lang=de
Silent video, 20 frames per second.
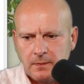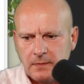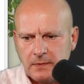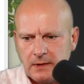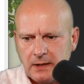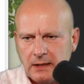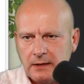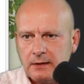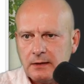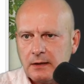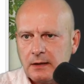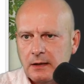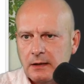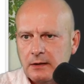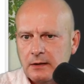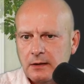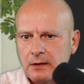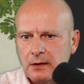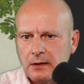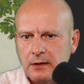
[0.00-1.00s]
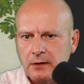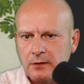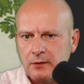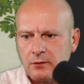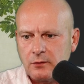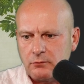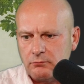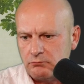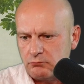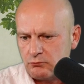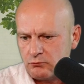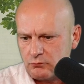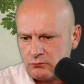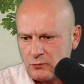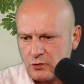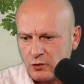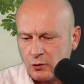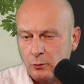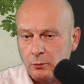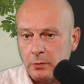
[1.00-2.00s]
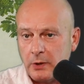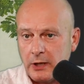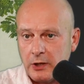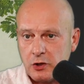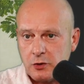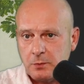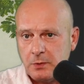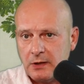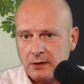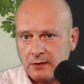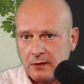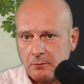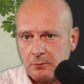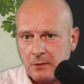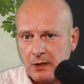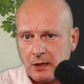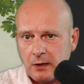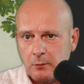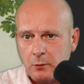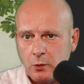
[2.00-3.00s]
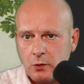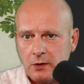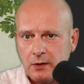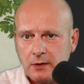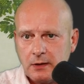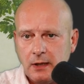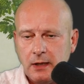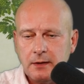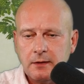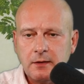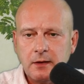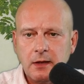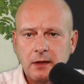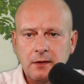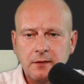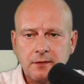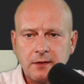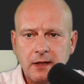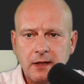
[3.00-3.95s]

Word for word: Dann geht ihr zum Beispiel, es gibt mehrere Möglichkeiten, ins